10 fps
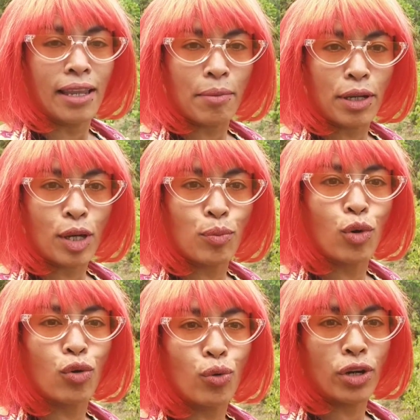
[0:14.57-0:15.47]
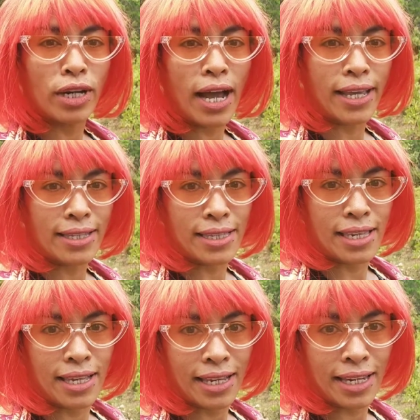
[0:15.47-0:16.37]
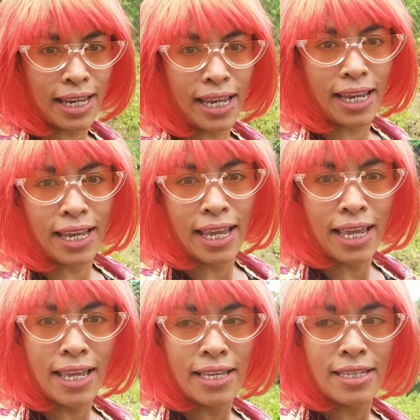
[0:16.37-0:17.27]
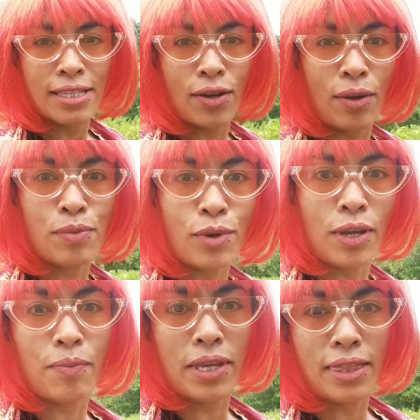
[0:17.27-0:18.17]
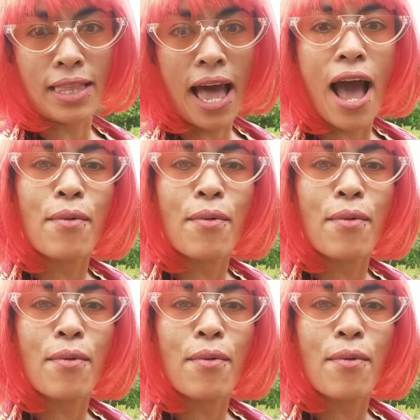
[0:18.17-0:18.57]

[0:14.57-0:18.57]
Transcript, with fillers: Namanya Buwun guys. Nih, sohib-sohib kita.